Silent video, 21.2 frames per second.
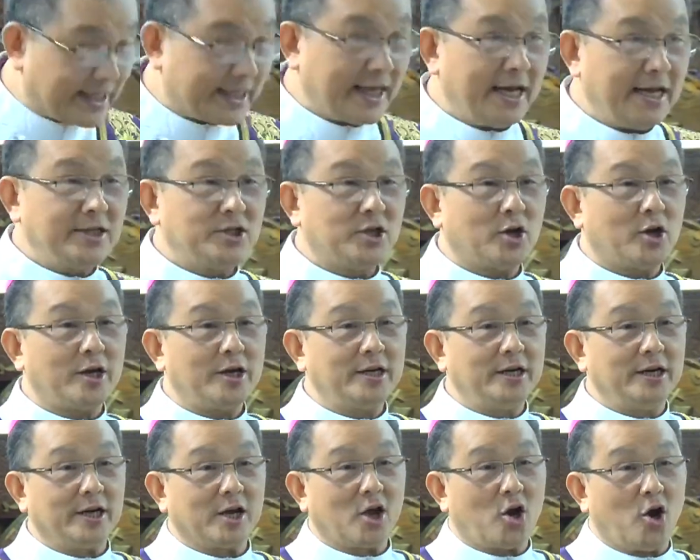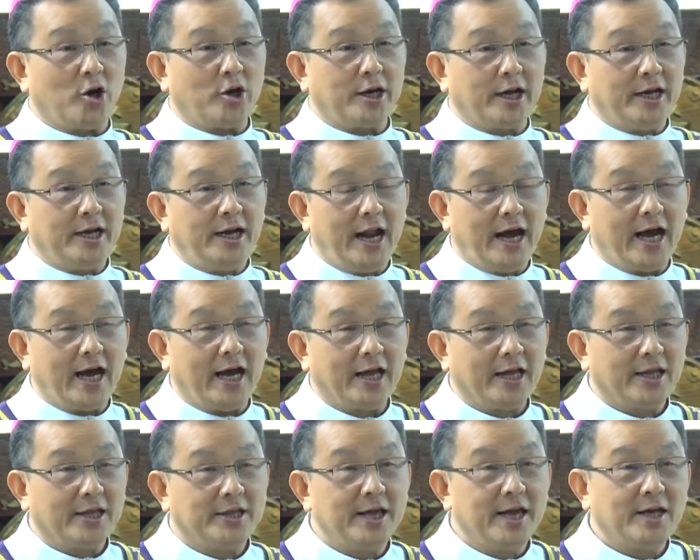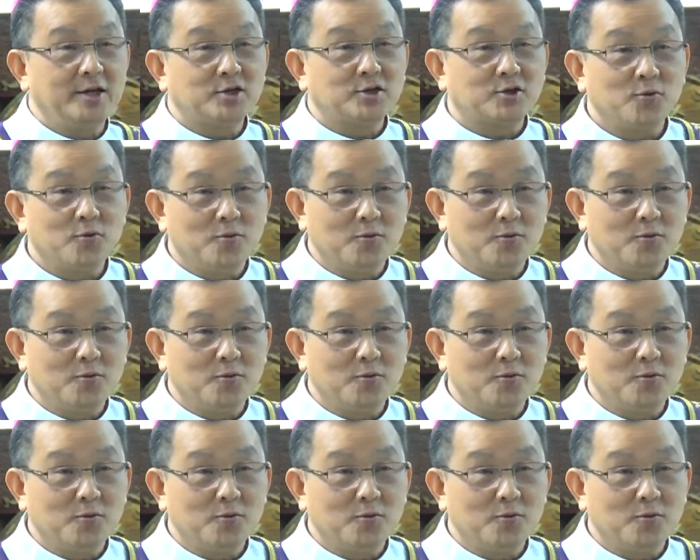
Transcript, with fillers: tên cho cái người con ấy là giê Giêsu.